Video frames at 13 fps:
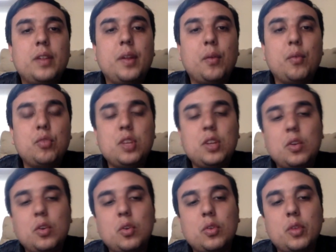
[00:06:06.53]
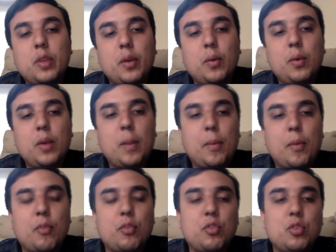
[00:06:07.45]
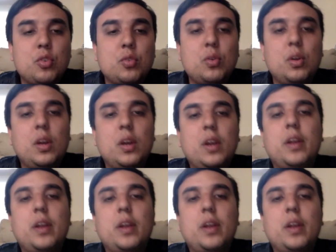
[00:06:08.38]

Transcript: de un ciclo, de una profesión,